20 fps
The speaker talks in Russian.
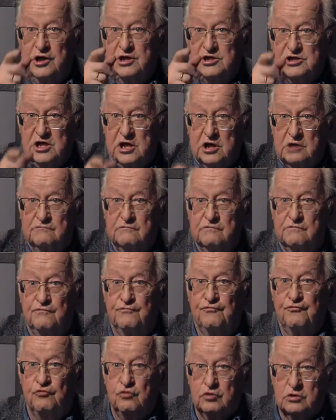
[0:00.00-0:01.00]

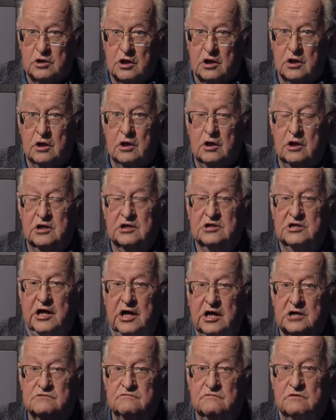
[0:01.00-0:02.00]
резервного фонда,
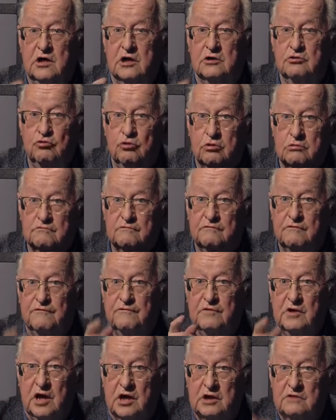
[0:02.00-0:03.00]
средства которого вы
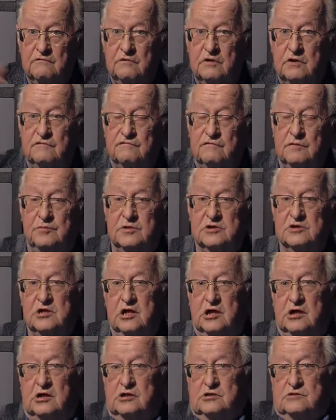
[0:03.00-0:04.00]
вкладываете в
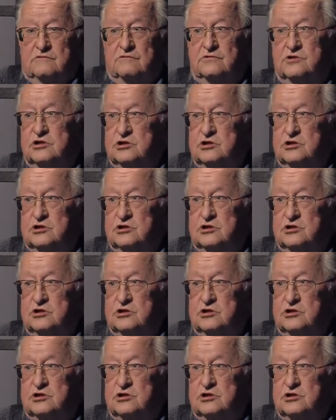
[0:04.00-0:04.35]
обязательства Вы имеете в виду